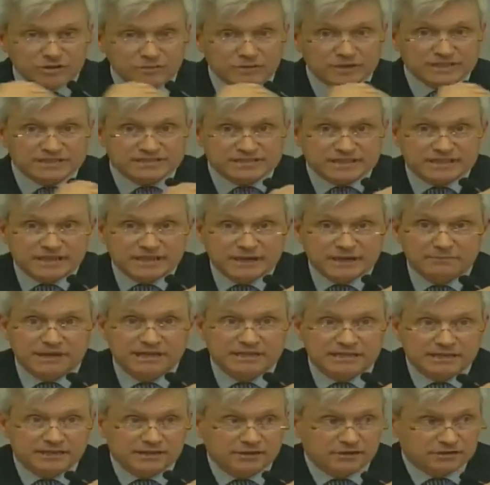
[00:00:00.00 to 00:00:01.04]
queste
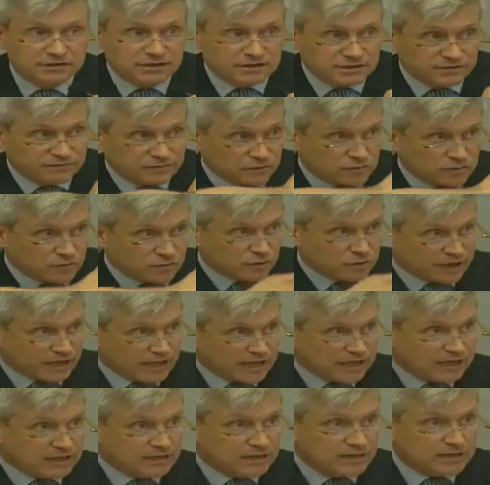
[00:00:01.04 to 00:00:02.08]
drammatiche note di
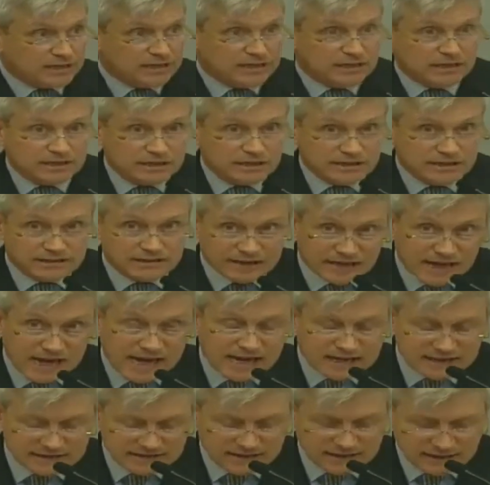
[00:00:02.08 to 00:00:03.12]
folklore, il The
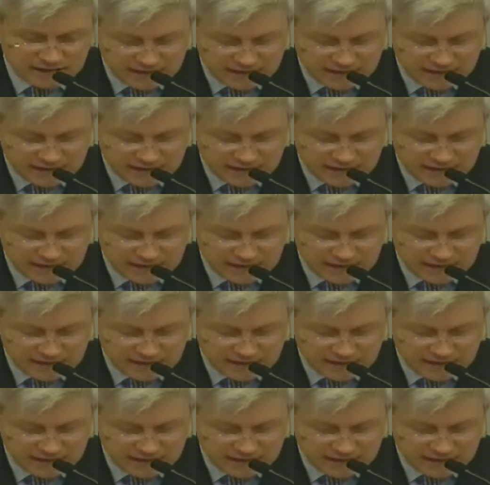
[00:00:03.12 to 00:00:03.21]
Guardian